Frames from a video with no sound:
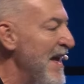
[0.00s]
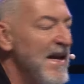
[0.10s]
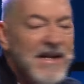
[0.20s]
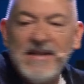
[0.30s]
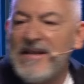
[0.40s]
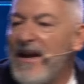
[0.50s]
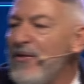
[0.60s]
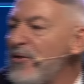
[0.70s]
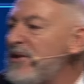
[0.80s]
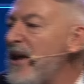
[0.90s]
Quizás
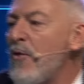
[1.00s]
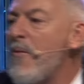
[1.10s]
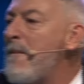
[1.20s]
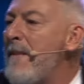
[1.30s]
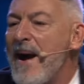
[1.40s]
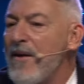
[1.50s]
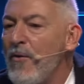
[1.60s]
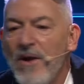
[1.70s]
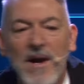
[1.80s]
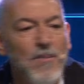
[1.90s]
no tengo un
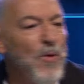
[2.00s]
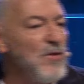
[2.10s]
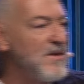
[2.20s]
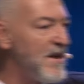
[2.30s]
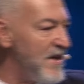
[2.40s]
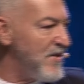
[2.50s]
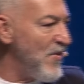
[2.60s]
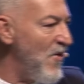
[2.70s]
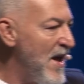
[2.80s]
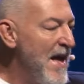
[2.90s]
mango en el bolsillo,